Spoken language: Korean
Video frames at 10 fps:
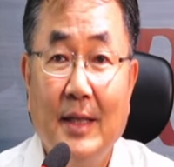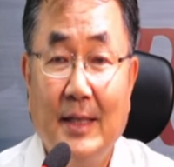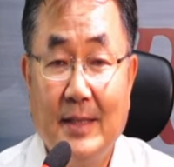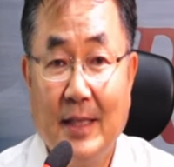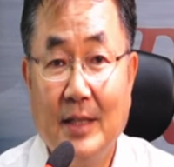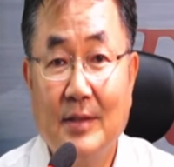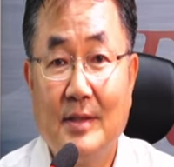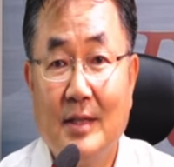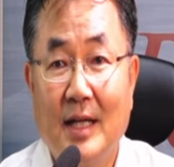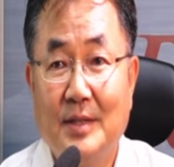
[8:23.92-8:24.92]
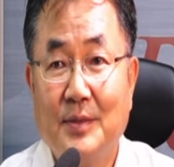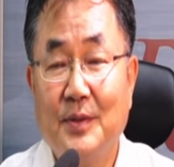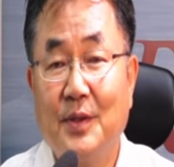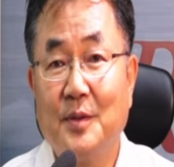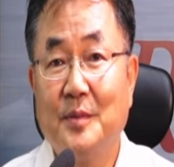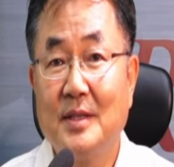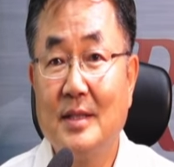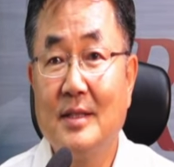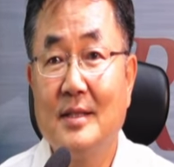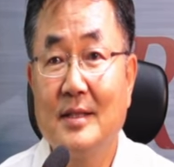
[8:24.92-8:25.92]
이제 이것을 가지고 여러분들
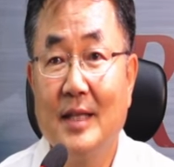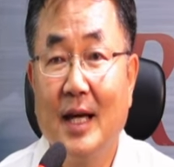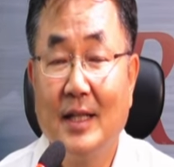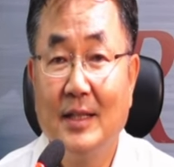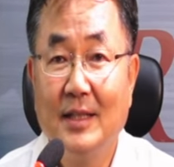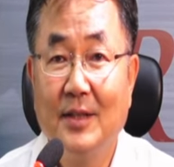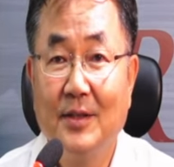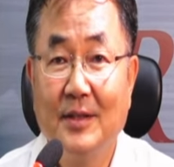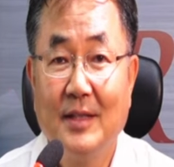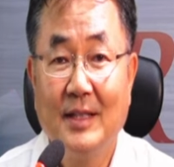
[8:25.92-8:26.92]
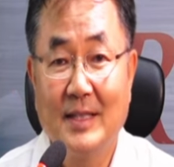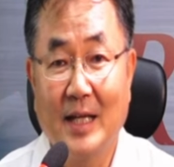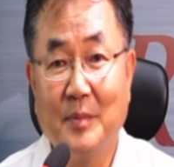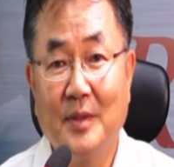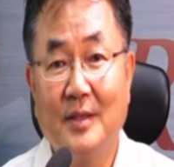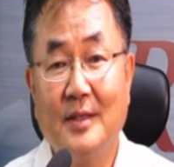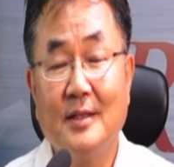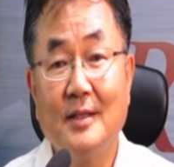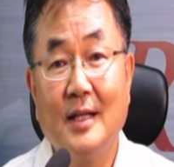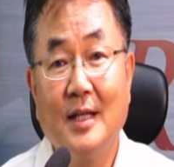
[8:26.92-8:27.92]
실제 쓰게 하는 이런 장면들을